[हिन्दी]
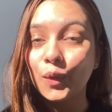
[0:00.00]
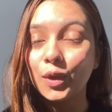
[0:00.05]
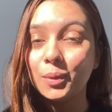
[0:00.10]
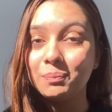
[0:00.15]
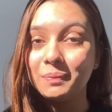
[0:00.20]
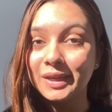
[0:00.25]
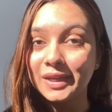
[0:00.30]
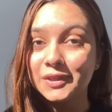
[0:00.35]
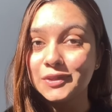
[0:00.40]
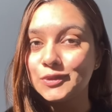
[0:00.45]
ऑन
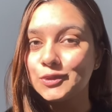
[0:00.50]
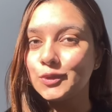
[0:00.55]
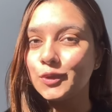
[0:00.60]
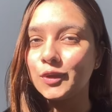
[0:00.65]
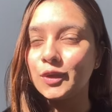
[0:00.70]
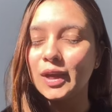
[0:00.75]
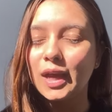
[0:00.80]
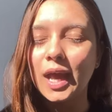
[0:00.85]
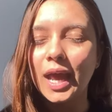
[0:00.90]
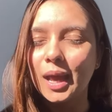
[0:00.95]
प्ले
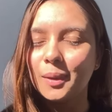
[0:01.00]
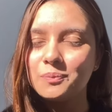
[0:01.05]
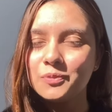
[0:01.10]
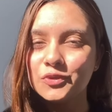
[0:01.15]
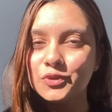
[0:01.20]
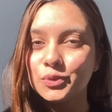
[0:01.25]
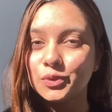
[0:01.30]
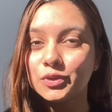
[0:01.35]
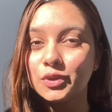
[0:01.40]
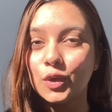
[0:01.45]
स्टोर एप
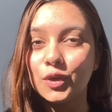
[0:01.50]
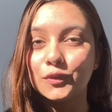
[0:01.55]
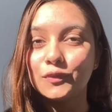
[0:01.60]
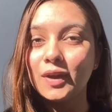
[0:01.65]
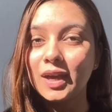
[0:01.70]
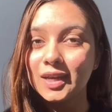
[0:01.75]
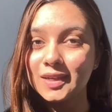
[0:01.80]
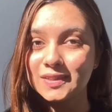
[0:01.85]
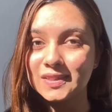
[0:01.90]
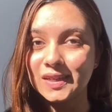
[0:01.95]
स्टोर और
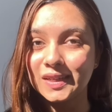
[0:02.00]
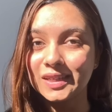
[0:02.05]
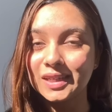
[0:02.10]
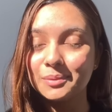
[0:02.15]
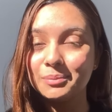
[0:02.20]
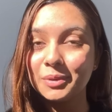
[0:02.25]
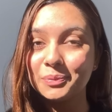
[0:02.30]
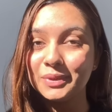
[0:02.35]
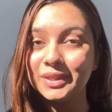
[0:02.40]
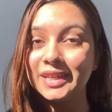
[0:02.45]
वहां जाके
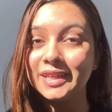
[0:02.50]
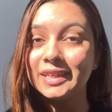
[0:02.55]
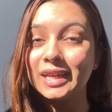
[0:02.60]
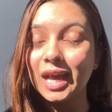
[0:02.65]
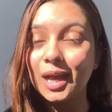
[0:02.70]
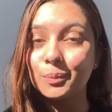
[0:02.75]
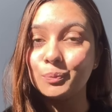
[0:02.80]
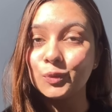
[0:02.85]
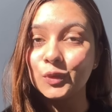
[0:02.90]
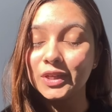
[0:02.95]
मेमो नीट
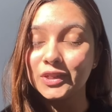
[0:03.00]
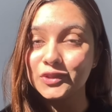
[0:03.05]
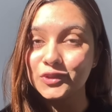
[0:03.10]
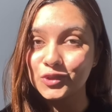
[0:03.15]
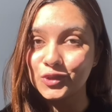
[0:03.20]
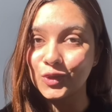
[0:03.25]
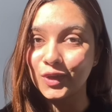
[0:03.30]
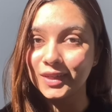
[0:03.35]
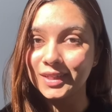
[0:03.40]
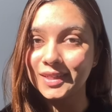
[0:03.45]
ऐप को
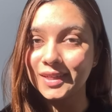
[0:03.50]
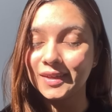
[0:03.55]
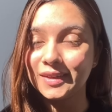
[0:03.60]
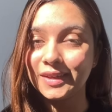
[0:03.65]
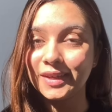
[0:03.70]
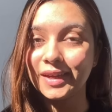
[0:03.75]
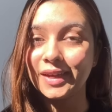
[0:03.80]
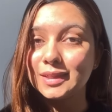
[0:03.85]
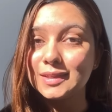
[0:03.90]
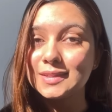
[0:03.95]
इंस्टॉल
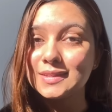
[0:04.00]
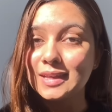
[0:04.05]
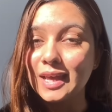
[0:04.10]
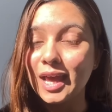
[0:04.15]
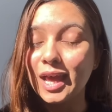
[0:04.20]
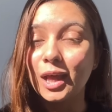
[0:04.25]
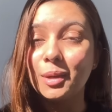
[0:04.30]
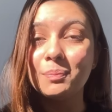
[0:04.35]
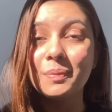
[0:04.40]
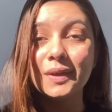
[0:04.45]
करिए दिस
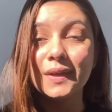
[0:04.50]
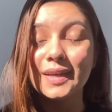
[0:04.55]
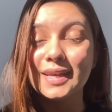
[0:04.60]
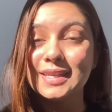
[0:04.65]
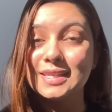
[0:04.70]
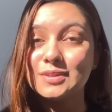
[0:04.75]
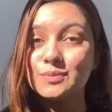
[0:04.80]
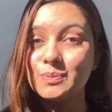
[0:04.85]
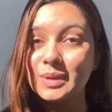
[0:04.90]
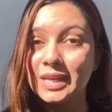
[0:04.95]
ऐप
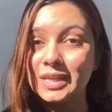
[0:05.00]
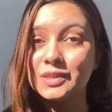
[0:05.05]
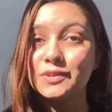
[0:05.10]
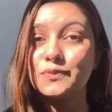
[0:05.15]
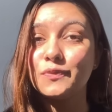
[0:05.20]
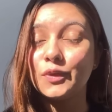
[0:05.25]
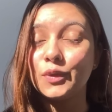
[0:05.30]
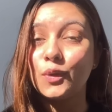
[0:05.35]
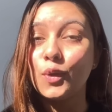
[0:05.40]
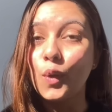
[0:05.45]
इज
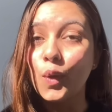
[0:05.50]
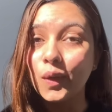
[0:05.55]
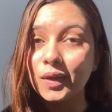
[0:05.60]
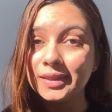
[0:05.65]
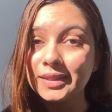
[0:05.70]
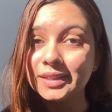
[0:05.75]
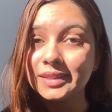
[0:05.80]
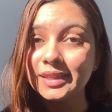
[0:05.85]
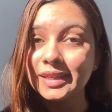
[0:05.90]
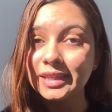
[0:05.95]
बेस्ट फॉर ऑल
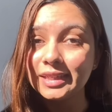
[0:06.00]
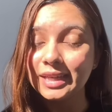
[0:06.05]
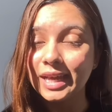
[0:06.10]
द नीट